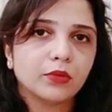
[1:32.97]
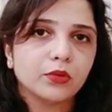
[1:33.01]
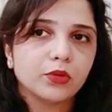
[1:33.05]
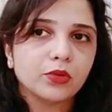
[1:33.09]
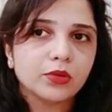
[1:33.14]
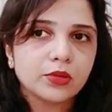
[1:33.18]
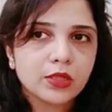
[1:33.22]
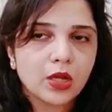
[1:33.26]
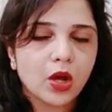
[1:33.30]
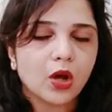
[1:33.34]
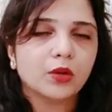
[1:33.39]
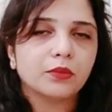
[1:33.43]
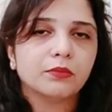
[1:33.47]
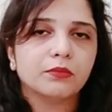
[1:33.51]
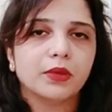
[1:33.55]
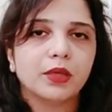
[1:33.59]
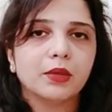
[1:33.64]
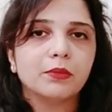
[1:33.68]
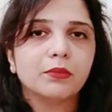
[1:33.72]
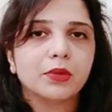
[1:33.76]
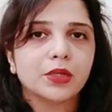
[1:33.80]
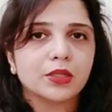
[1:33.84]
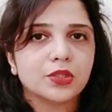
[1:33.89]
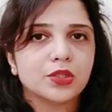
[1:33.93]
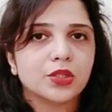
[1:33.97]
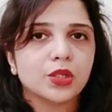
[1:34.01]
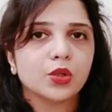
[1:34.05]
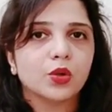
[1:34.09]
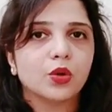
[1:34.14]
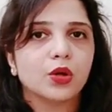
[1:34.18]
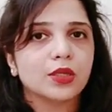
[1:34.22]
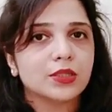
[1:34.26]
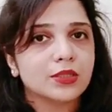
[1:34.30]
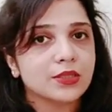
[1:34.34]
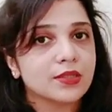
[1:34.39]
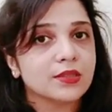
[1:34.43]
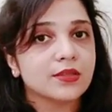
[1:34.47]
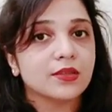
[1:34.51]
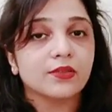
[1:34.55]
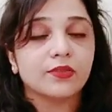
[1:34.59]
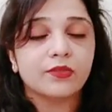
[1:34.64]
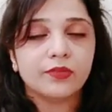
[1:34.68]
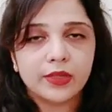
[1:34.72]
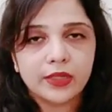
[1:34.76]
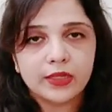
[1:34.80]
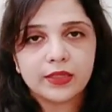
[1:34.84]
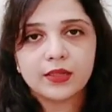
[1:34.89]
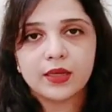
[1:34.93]
उस गाउन में बच्चे को अच्छे से
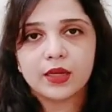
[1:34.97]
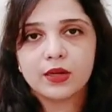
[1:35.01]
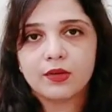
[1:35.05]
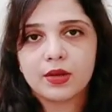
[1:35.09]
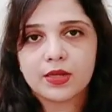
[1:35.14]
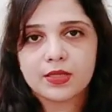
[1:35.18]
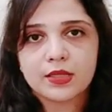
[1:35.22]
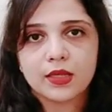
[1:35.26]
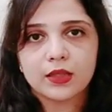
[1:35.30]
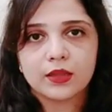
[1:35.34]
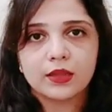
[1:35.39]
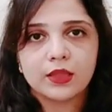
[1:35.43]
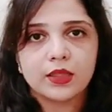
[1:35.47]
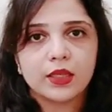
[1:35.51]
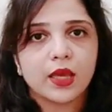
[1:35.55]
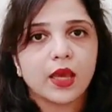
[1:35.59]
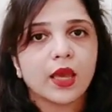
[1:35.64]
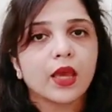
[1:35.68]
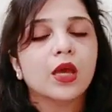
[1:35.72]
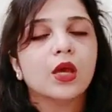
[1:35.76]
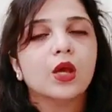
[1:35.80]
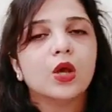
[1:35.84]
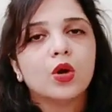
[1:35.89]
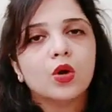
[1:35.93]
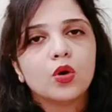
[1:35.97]
फिट करवा सकती हैं